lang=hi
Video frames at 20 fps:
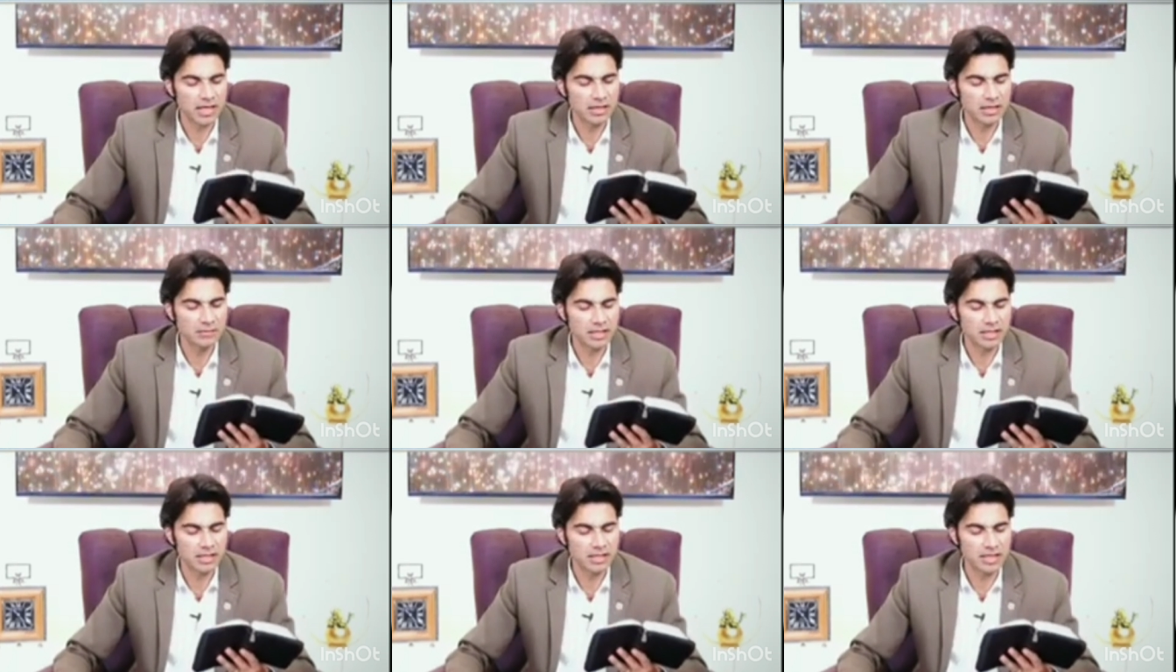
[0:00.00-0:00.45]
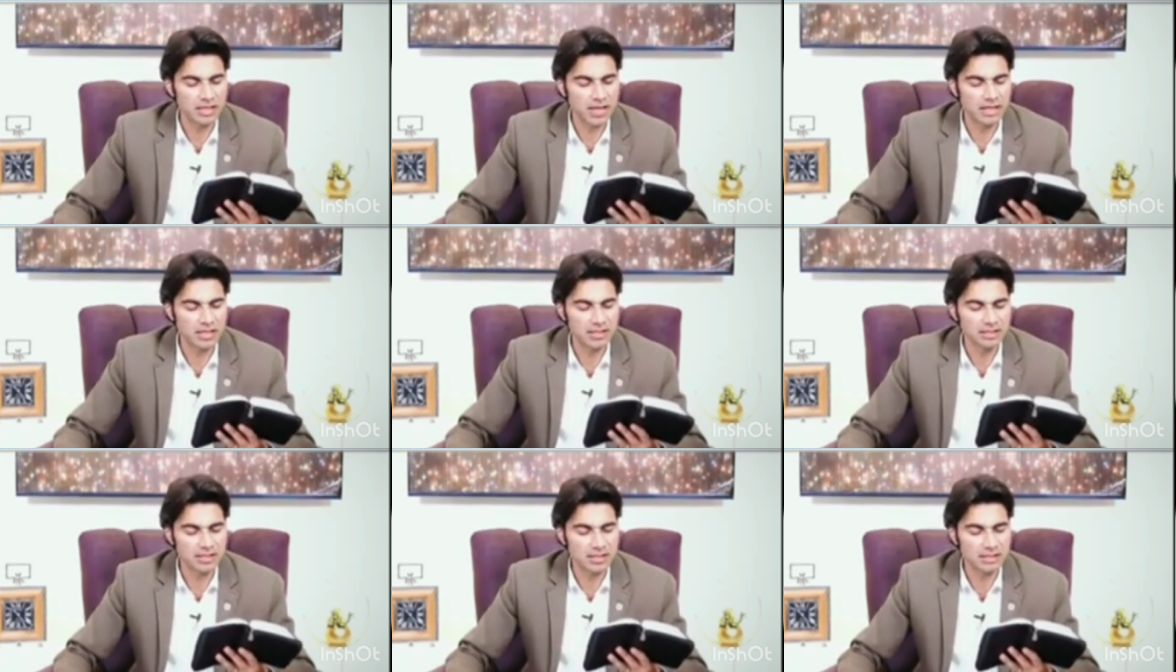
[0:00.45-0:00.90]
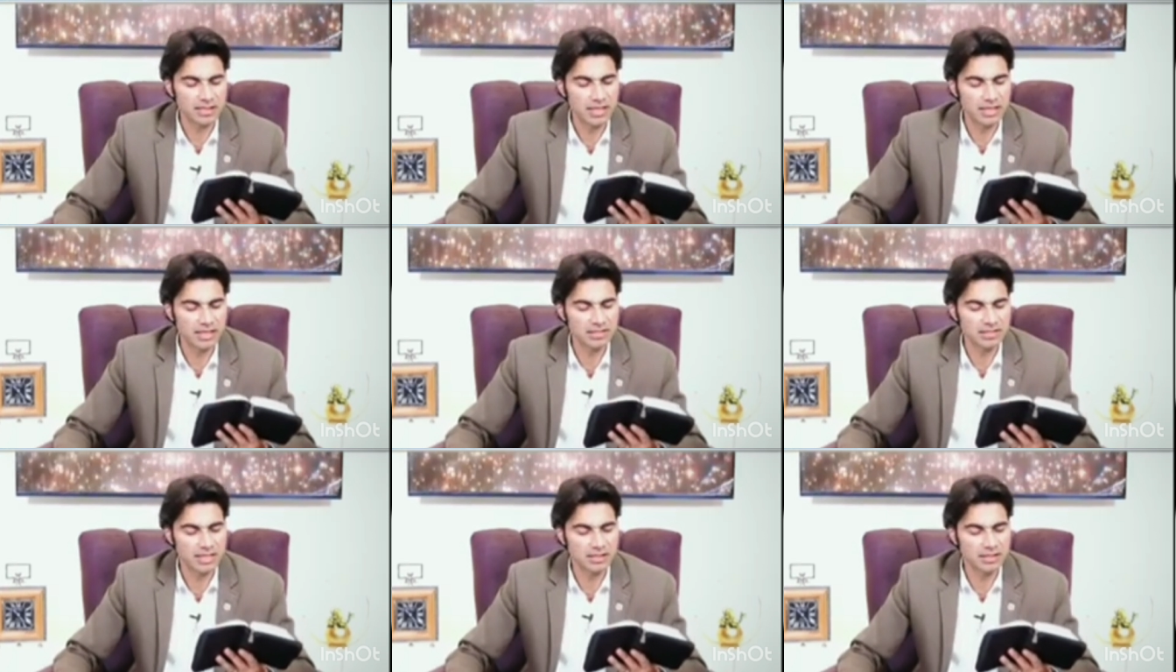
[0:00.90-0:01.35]
धर्म के कारण
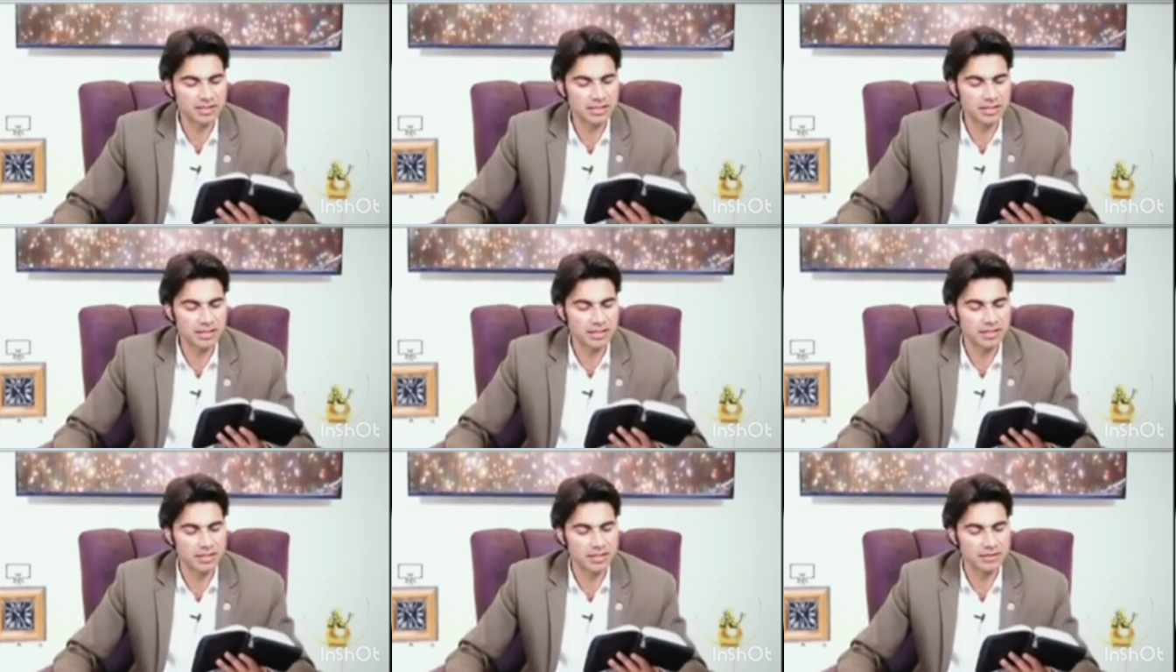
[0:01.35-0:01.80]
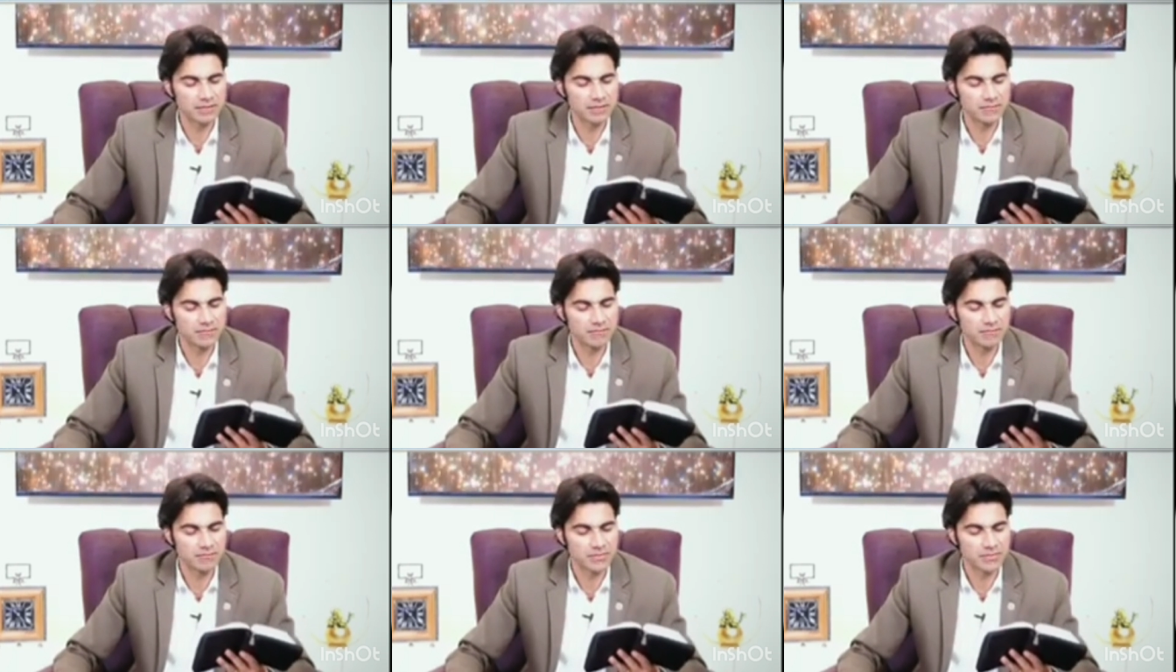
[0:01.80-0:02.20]
सताए जाते हैं